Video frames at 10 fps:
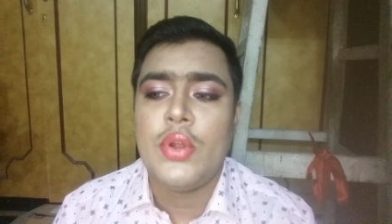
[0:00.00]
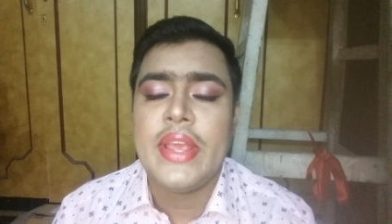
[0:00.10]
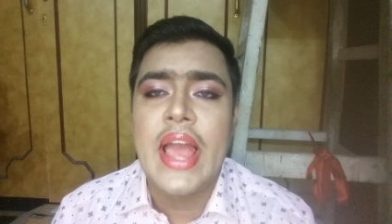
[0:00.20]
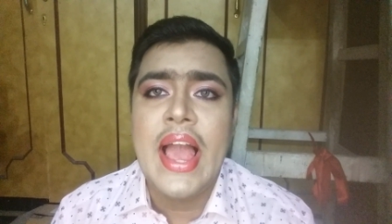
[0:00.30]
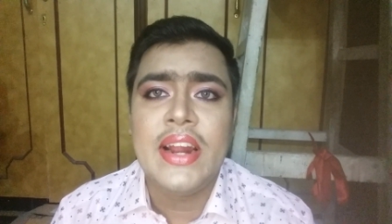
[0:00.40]
ஸோ
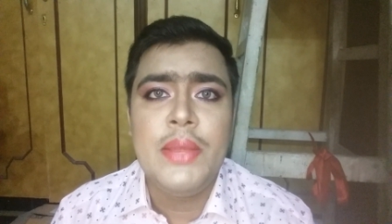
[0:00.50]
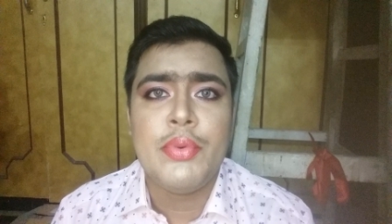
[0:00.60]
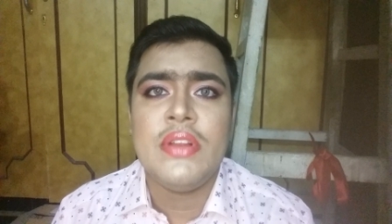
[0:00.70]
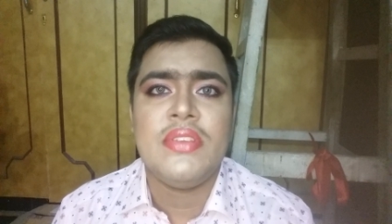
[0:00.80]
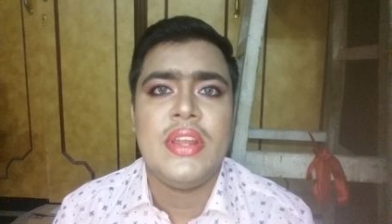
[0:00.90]
நீங்கள் ஆக்னி
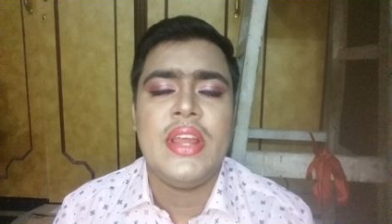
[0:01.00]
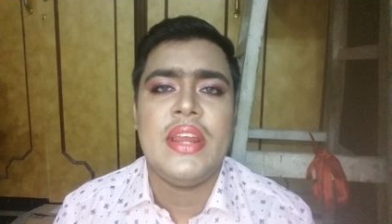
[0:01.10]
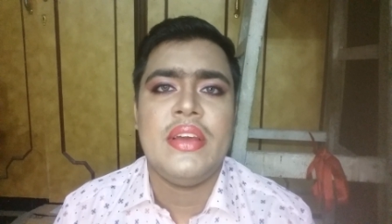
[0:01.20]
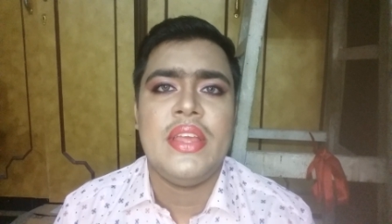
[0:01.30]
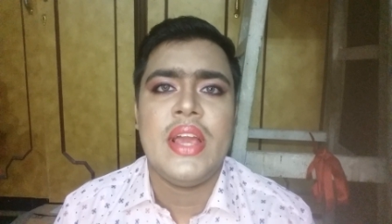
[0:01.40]
ப்ரான்
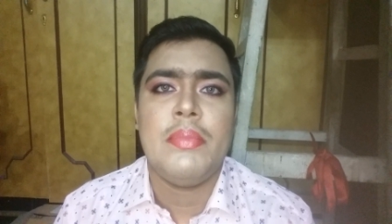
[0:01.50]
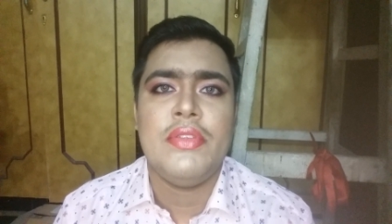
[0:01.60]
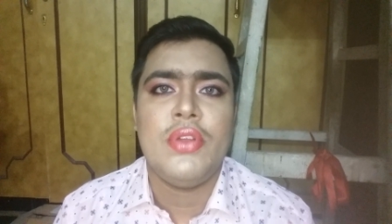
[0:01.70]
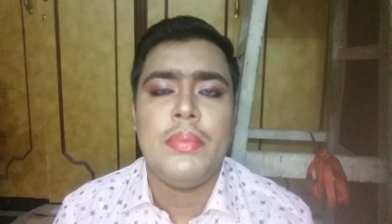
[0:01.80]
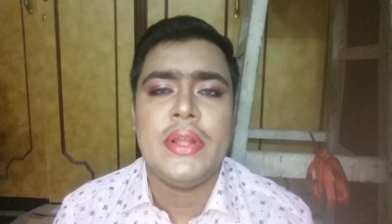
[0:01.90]
ஸ்கின்னாக இருக்கிறீங்க
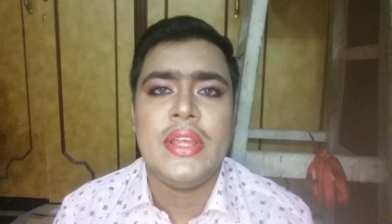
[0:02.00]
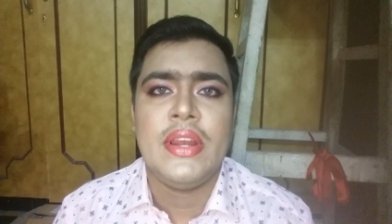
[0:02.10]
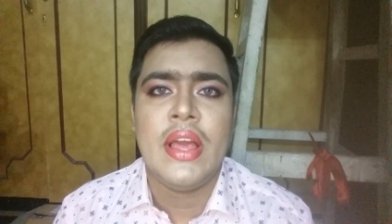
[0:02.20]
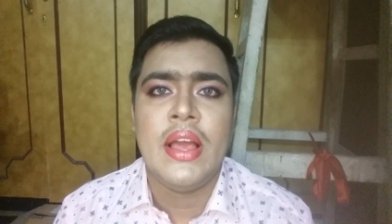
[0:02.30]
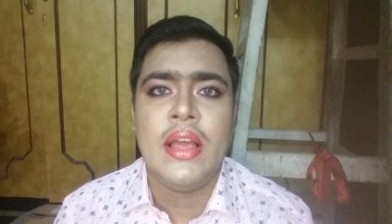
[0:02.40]
அப்படின்னு சொல்லி
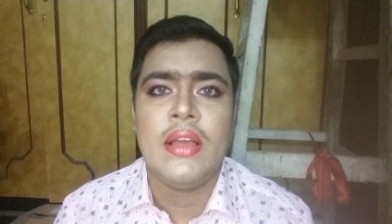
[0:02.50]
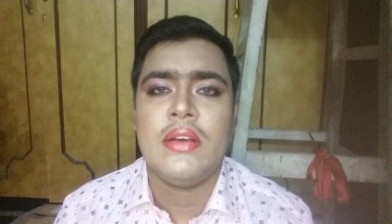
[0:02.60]
பார்த்தீங்கன்னா